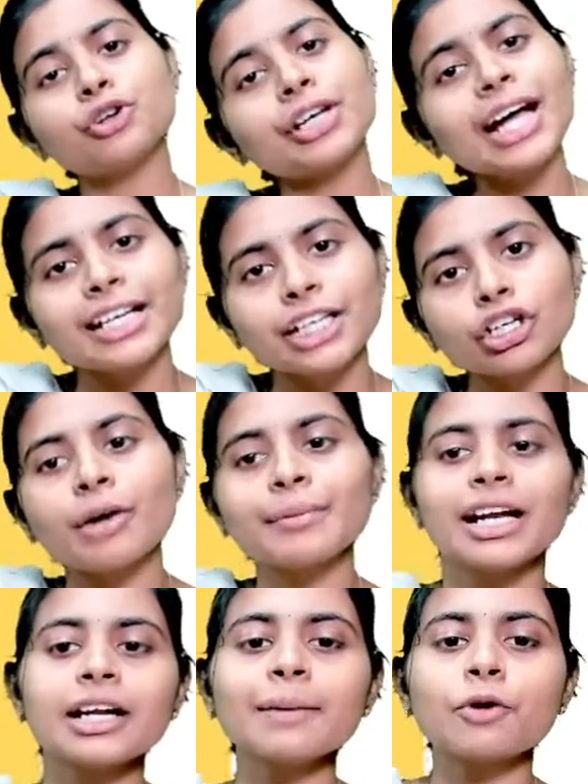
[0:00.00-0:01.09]
போட்டுருங்க
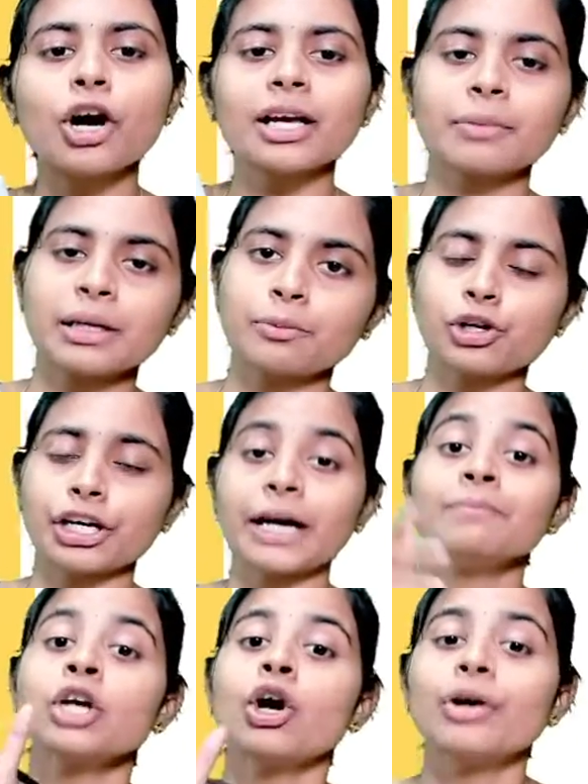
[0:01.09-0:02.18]
டினாமினேட்டரை ப்ராடக்ட் பண்ணி போட்டுருங்க
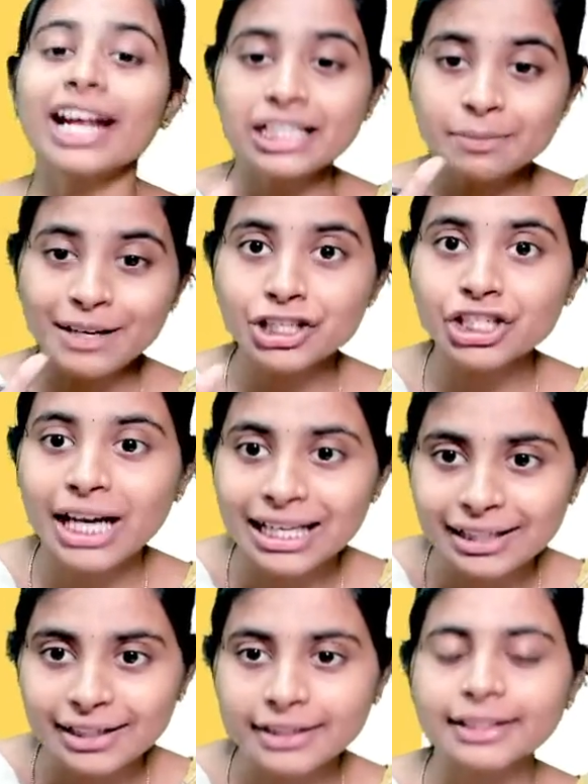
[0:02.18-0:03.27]
ஒரு எக்ஸ்பிரஷனாக
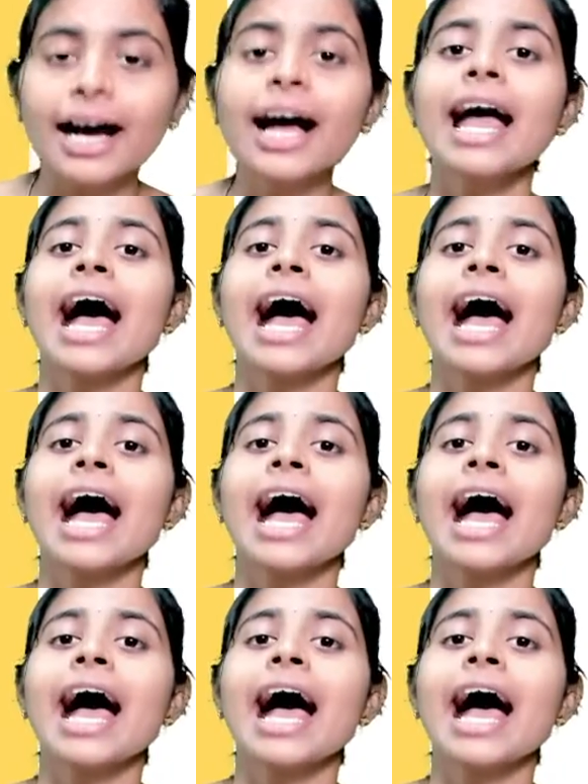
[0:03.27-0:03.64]
இருக்குன்னா